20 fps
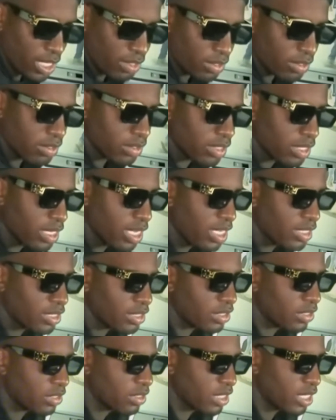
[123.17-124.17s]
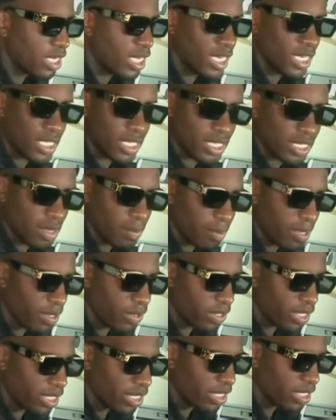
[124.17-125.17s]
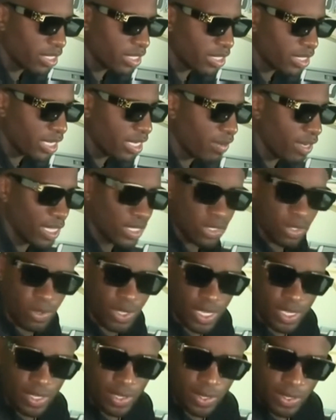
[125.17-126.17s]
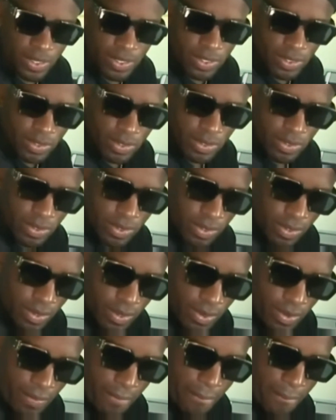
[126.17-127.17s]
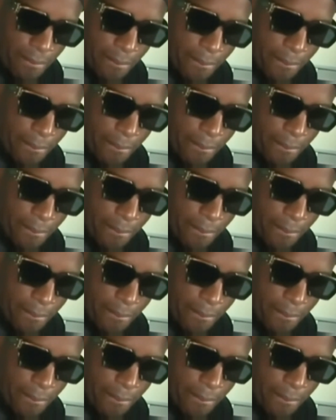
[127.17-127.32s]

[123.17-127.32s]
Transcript: la decisión de él y espero que, le vaya todo bien. Decías lo de Alianza, es una